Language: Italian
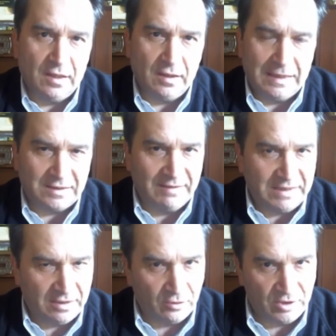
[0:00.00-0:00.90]
L'altra
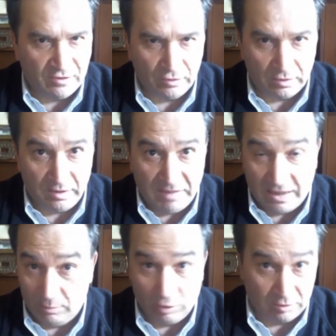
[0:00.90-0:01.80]
mattina ho ricevuto
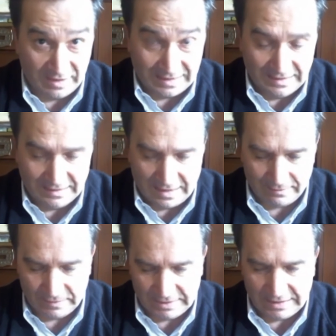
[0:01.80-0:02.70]
un'email molto
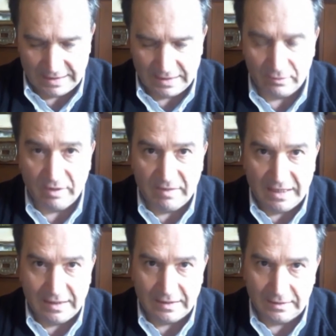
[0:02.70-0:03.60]
gradita, eh,
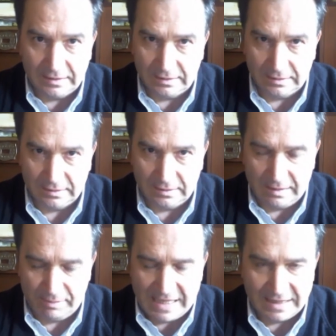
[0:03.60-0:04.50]
un'email eh,
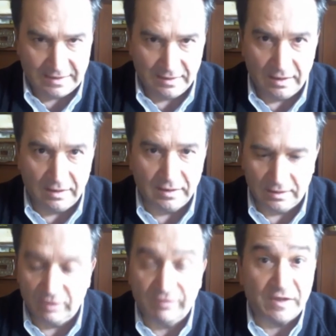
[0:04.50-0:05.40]
da parte di
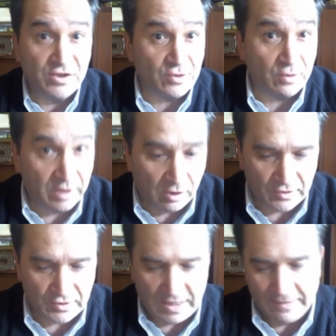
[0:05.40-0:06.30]
eh, Don Francesco
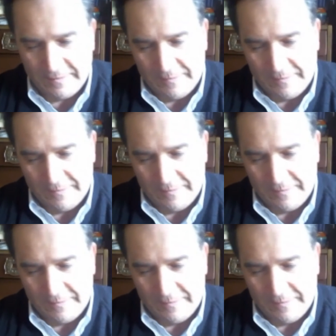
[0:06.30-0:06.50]
Ricossa,